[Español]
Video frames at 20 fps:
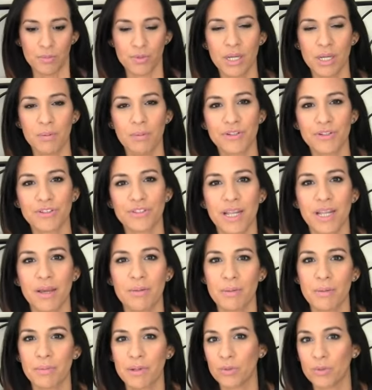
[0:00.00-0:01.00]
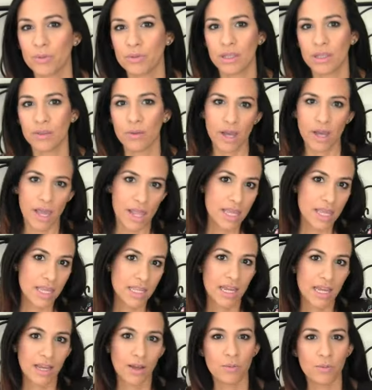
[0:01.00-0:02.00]
Muchas personas me han preguntado,
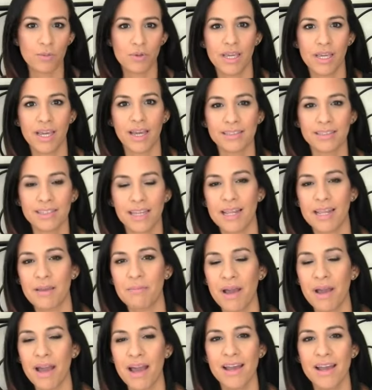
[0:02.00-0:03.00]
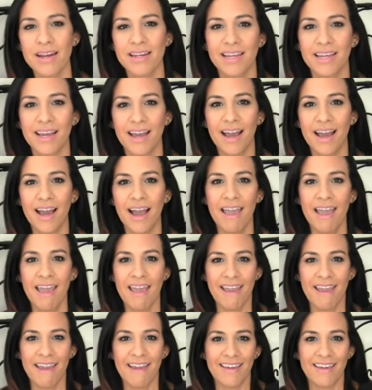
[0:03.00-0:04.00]
Cajina, ¿cómo llegaste a Alemania?
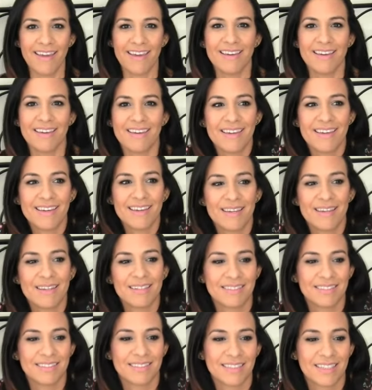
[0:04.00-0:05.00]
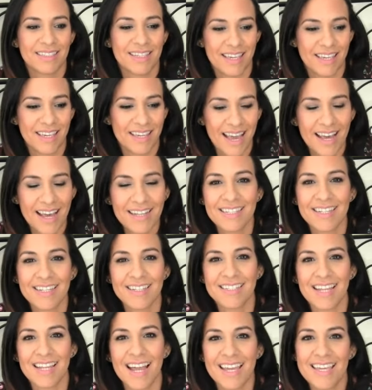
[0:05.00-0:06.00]
Eh, ¿Qué
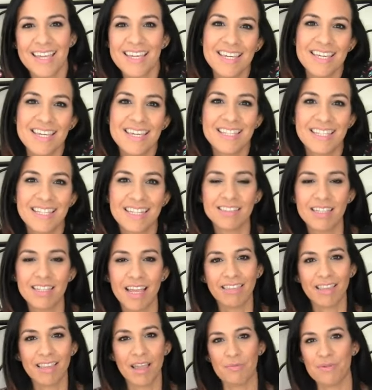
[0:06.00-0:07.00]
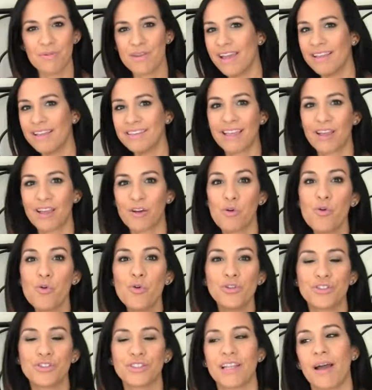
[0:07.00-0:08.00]
haces ahí? ¿Te sientes bien? ¿Te
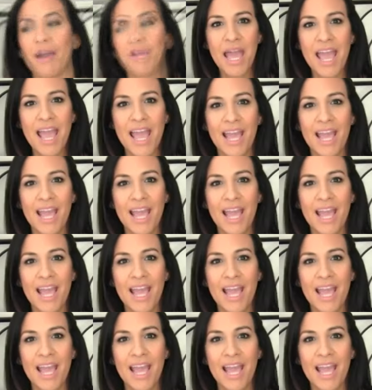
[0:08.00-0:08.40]
gusta?